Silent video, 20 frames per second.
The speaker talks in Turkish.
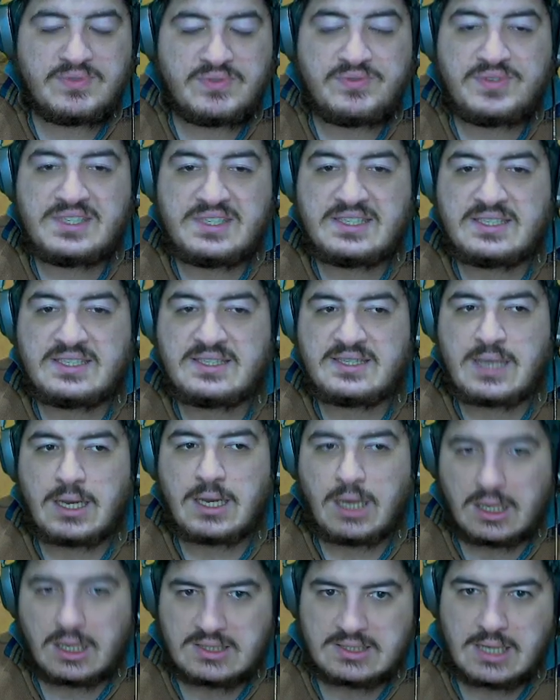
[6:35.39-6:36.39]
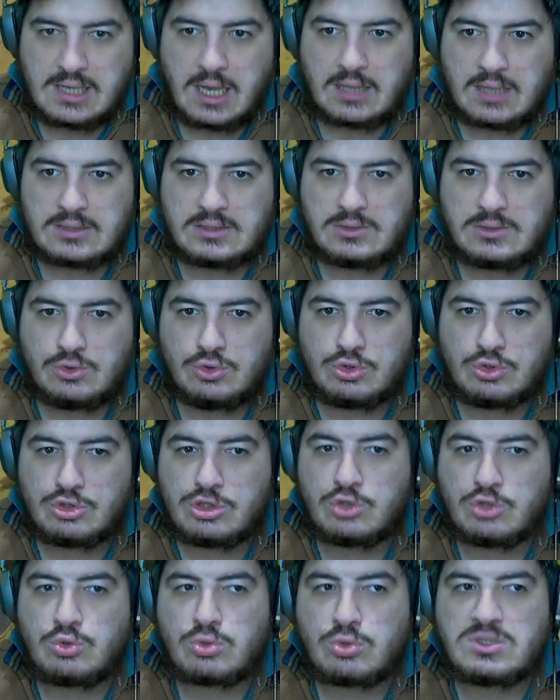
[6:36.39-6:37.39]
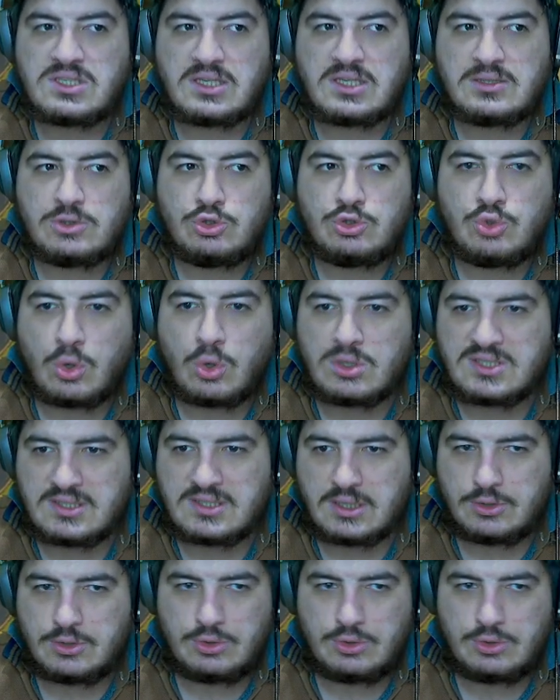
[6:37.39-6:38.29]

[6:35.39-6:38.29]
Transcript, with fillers: fiziksel hasarın %90'ını yok sayıyor